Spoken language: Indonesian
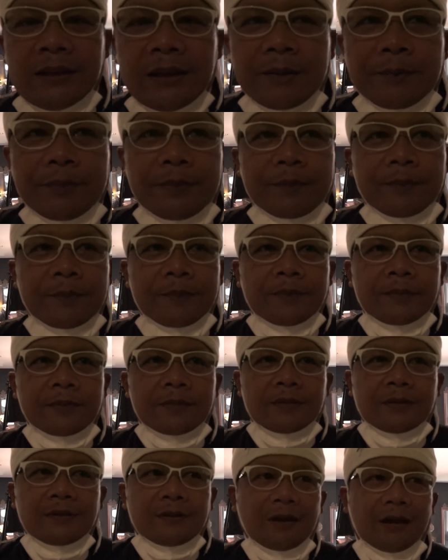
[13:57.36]
tik
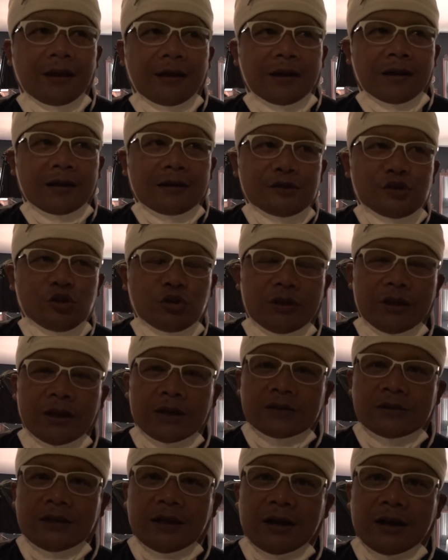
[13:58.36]
eh, sangat
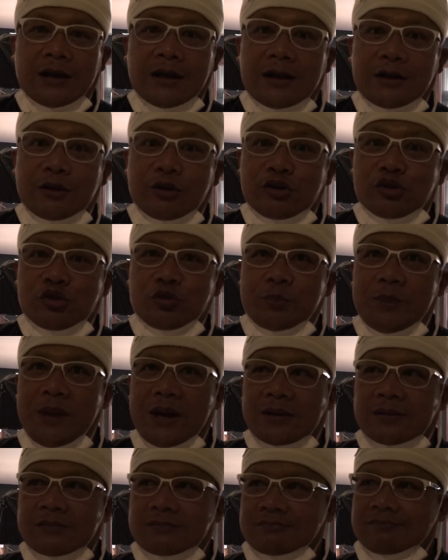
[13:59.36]
bagus
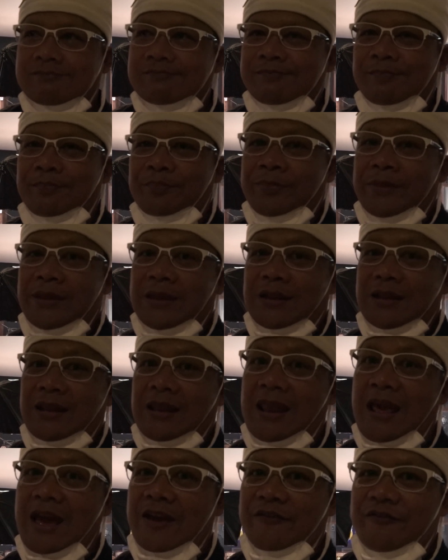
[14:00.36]

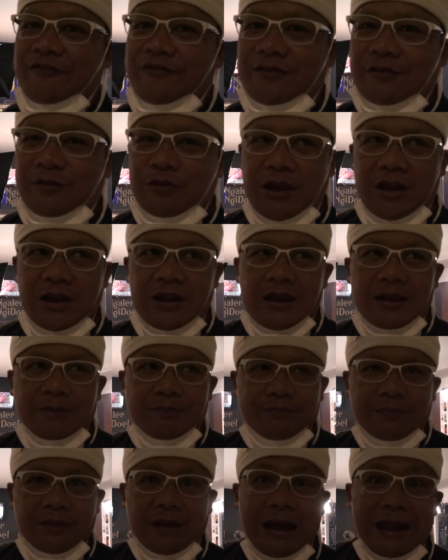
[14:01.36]
live ulang lah
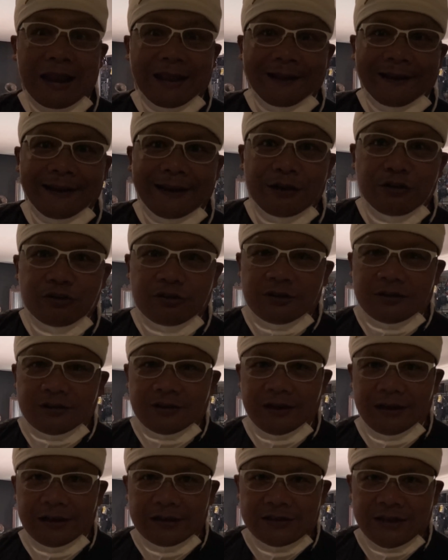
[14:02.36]
ngalir gitu
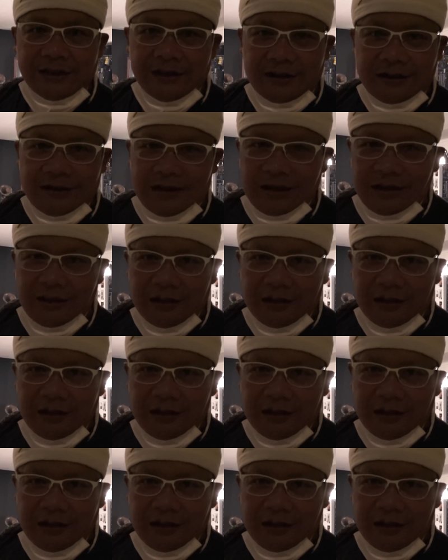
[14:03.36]
di channel